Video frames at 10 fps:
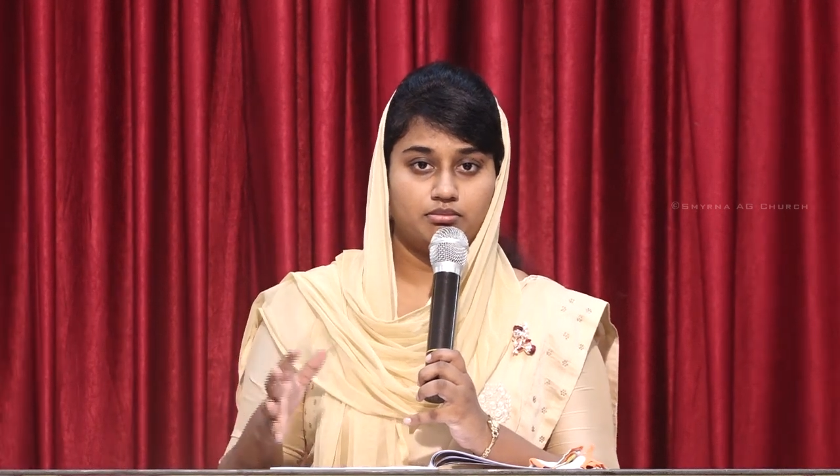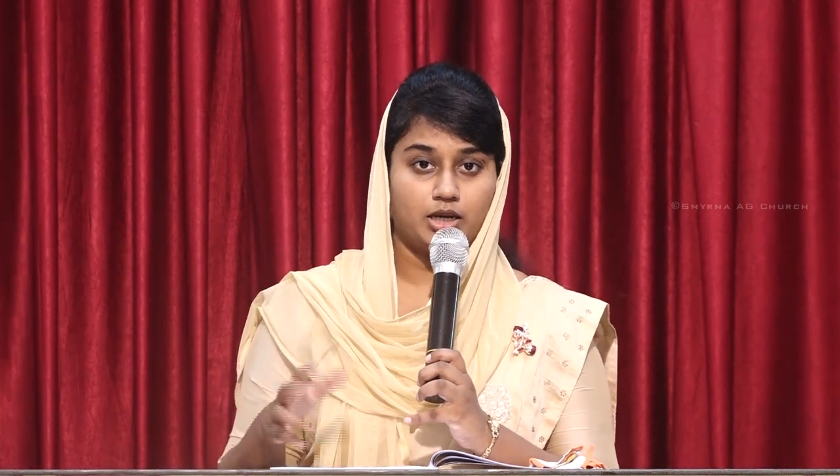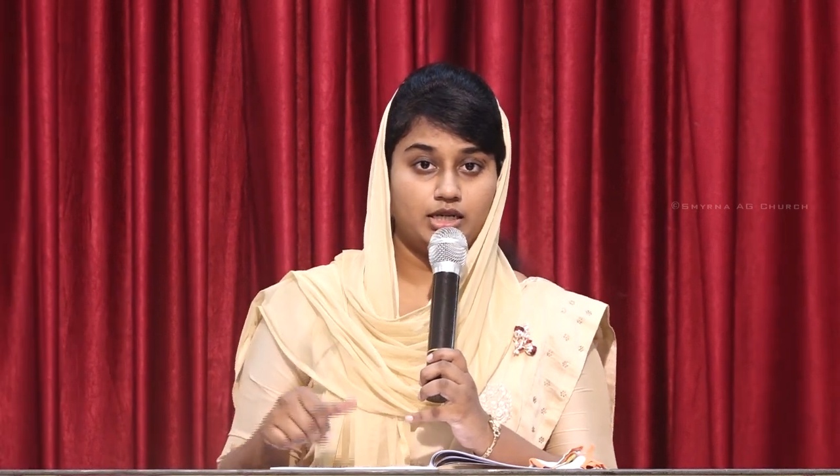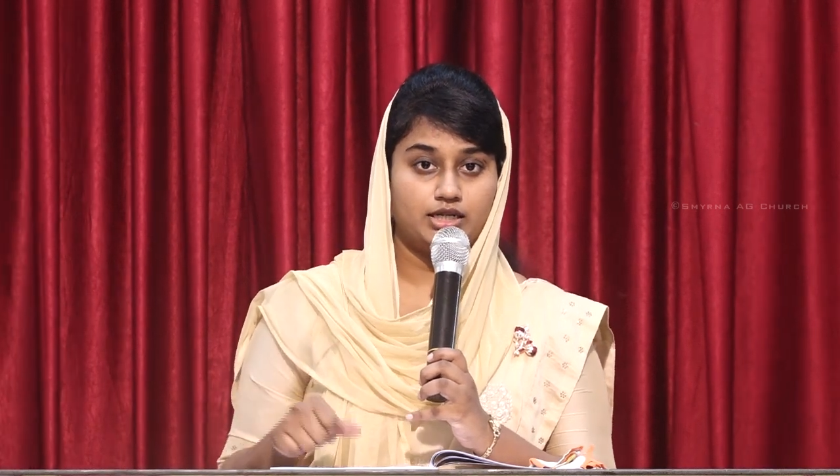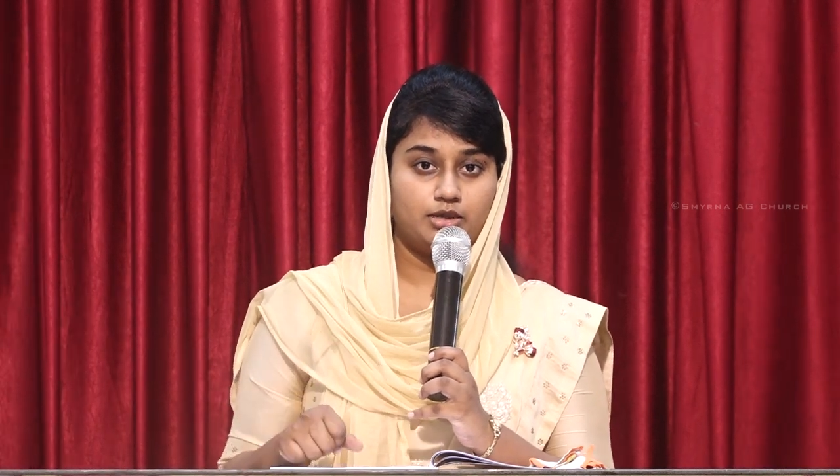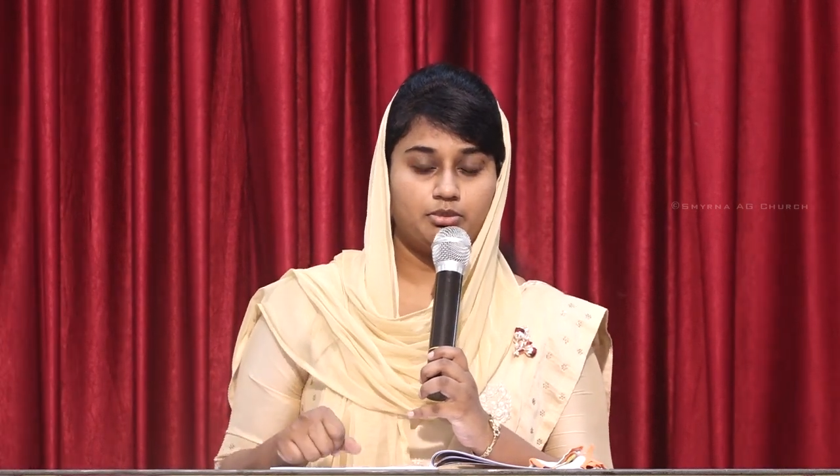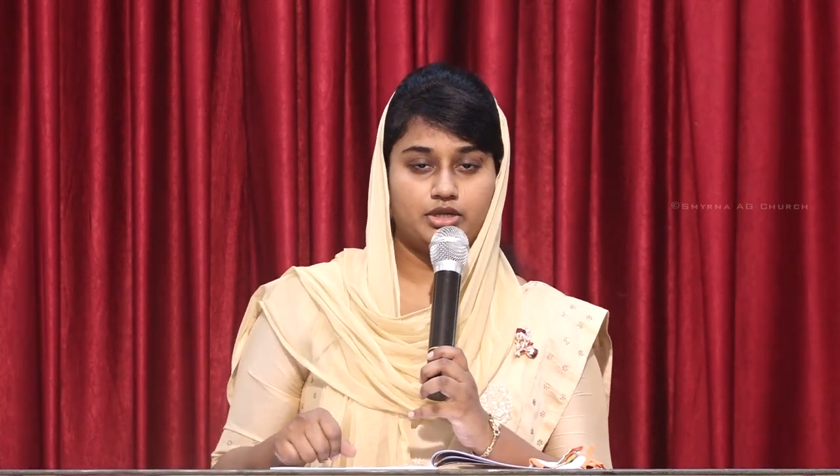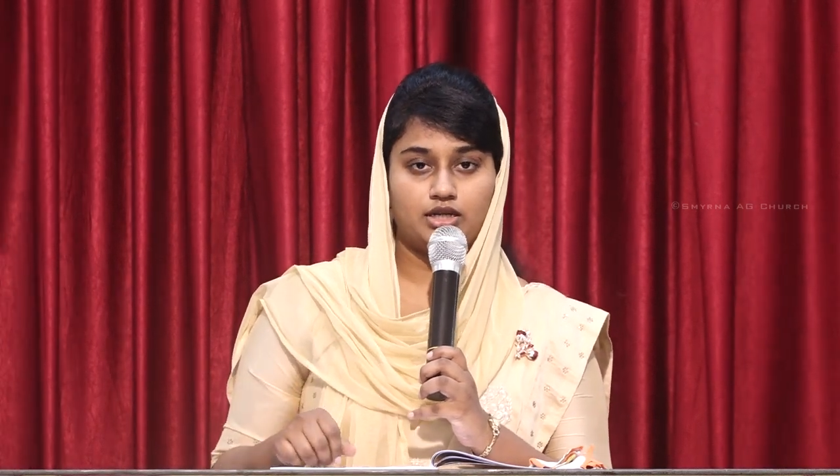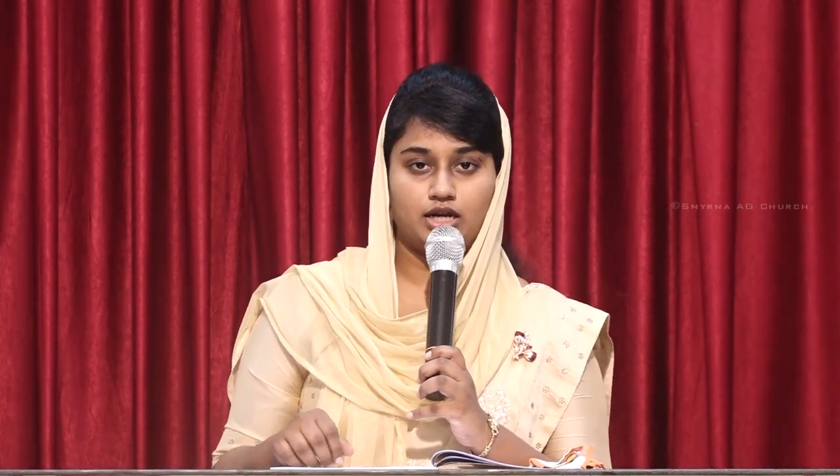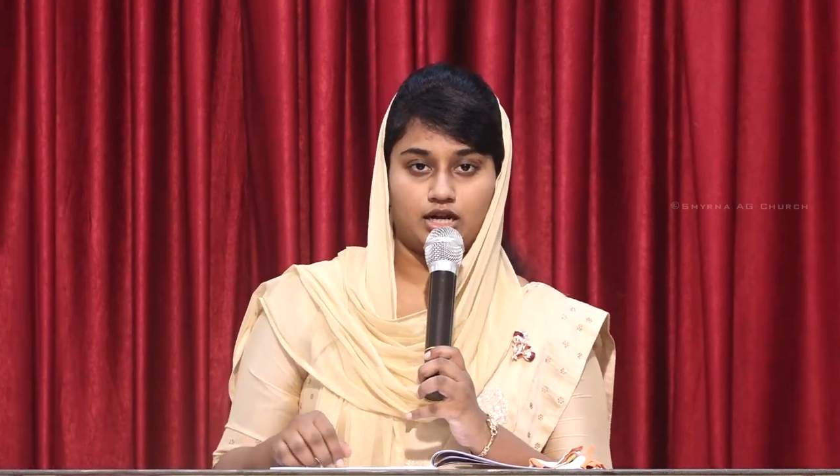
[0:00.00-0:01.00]
பழுகி
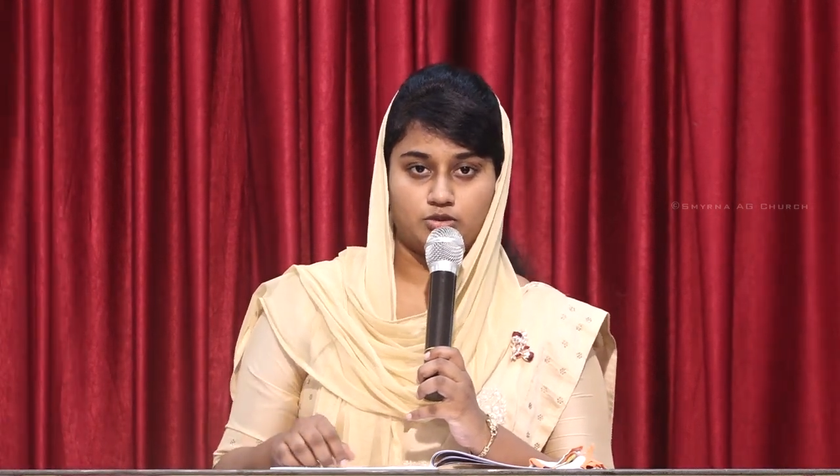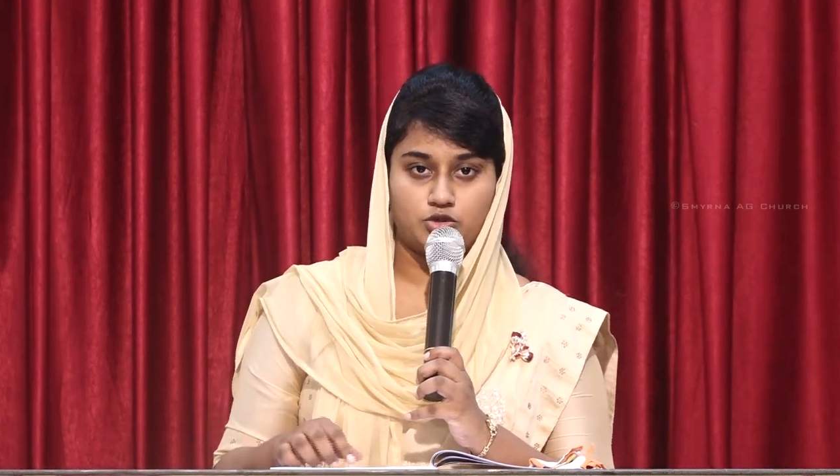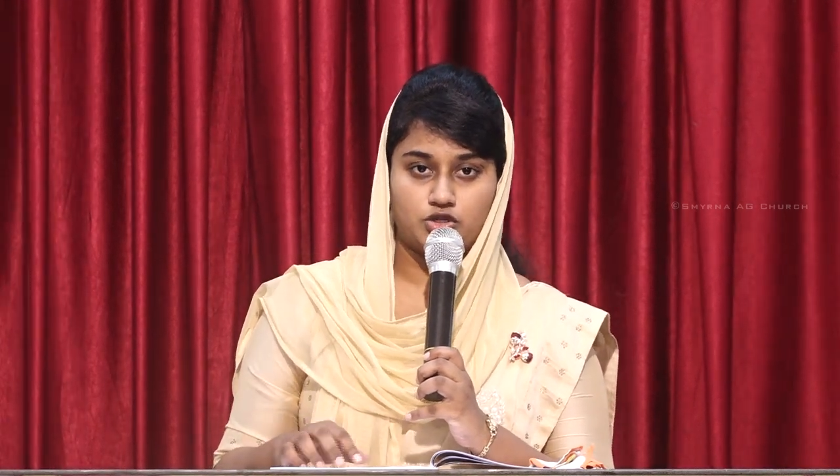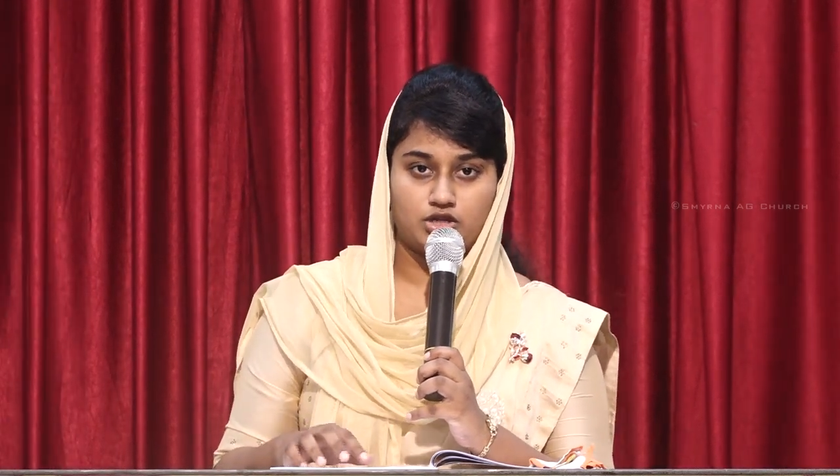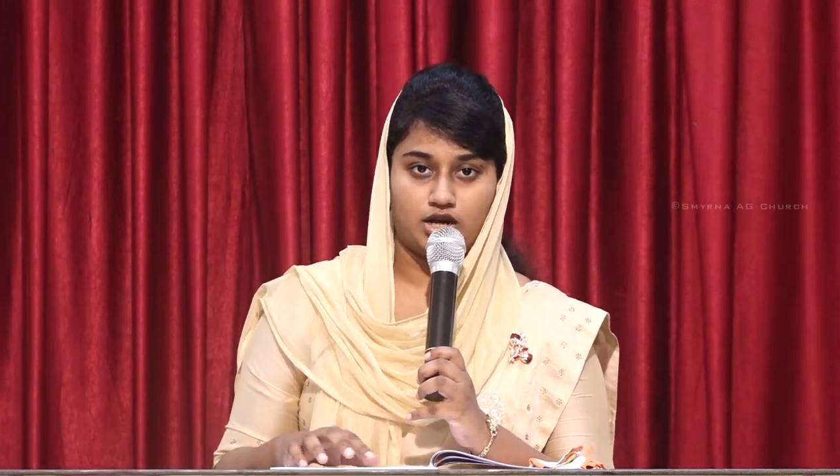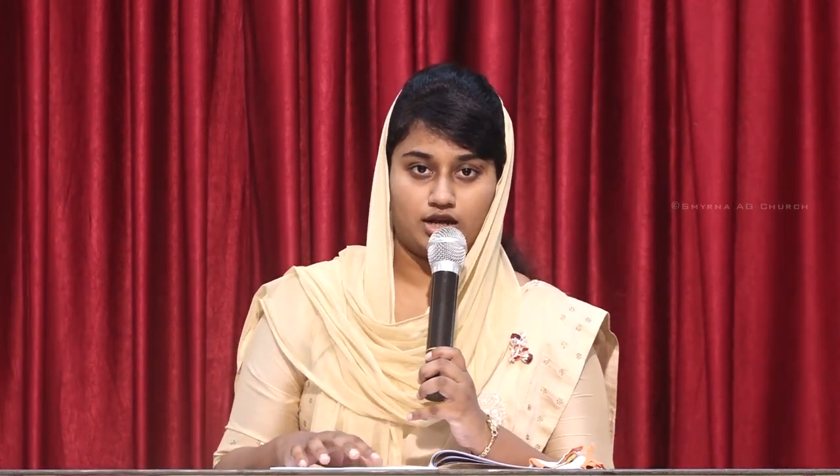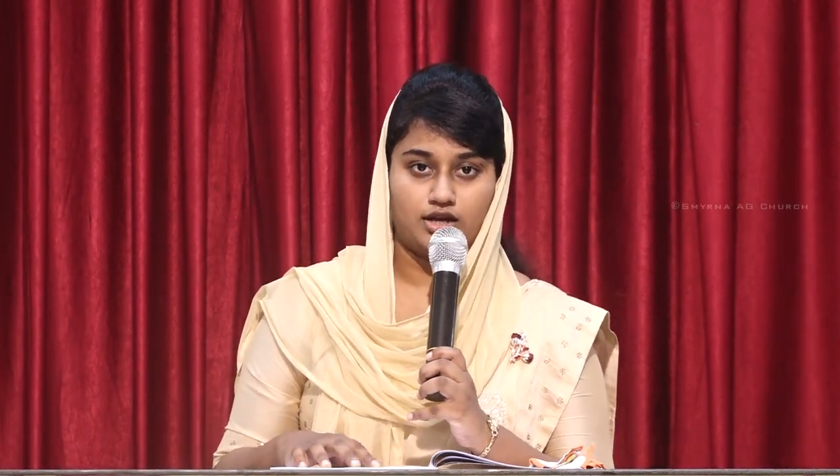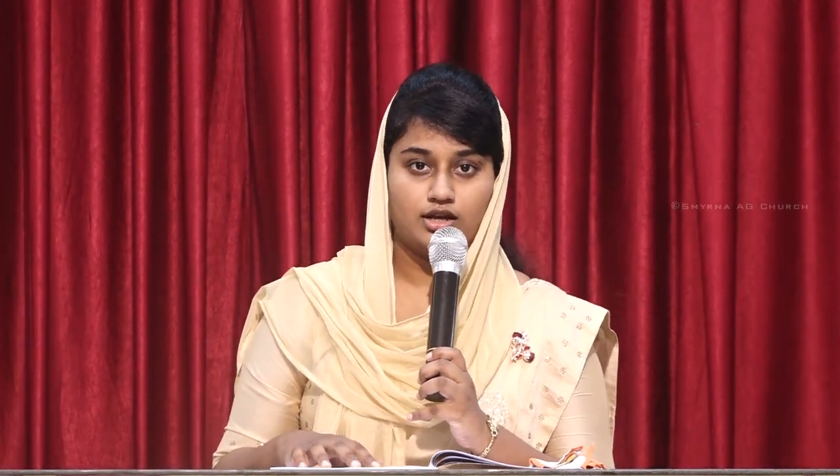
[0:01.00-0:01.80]
பெருக ஆரம்பிச்சிட்டாங்க